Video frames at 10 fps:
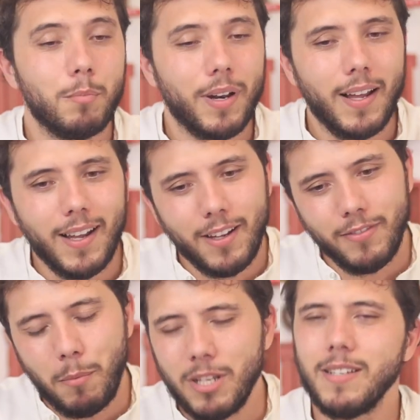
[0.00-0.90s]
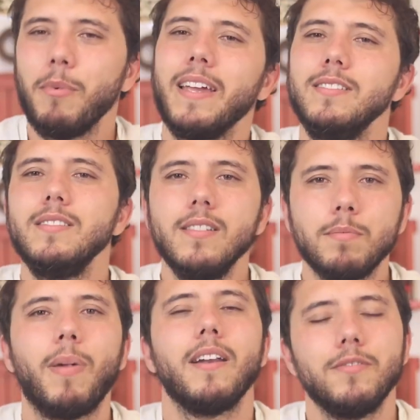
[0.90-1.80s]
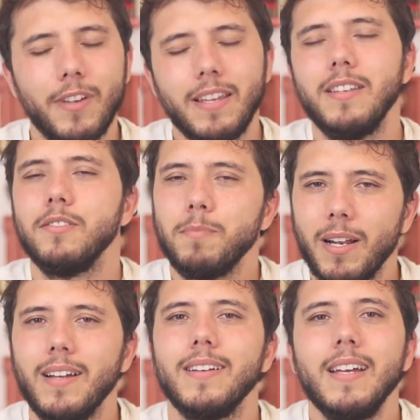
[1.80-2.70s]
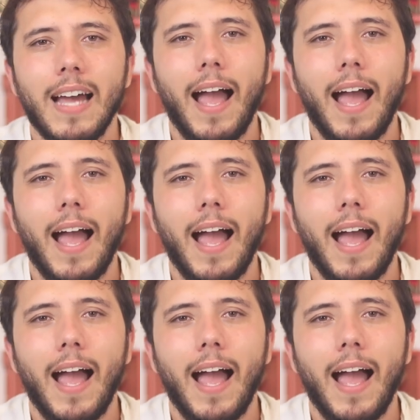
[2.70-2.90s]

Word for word: Para viabilizar uma rede de disparo de fake news para